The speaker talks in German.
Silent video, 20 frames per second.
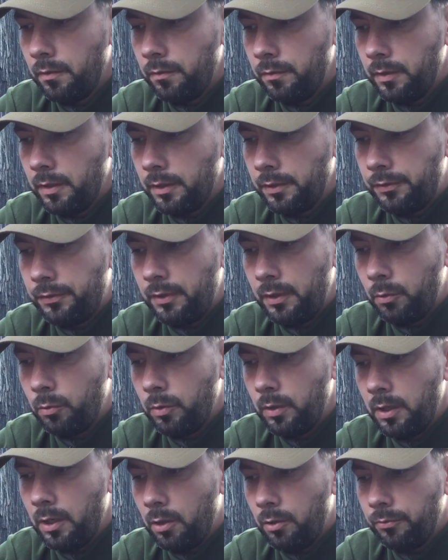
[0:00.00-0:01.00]
mir dann sehr
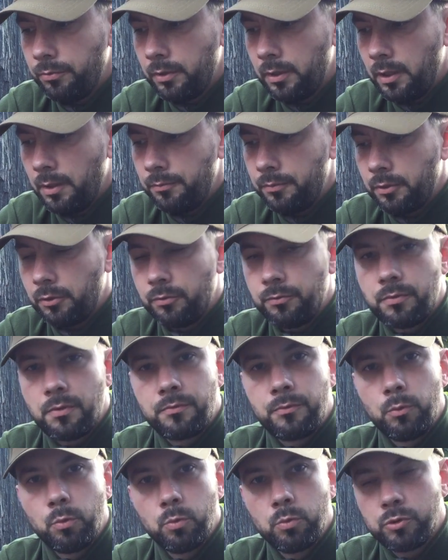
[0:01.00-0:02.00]
guter Lauf dann einfach zur
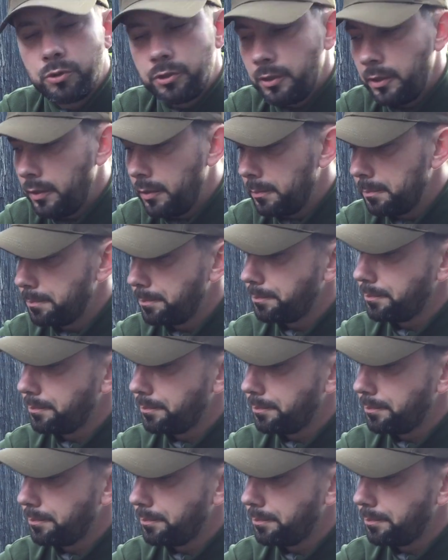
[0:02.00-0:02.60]
Verfügung steht.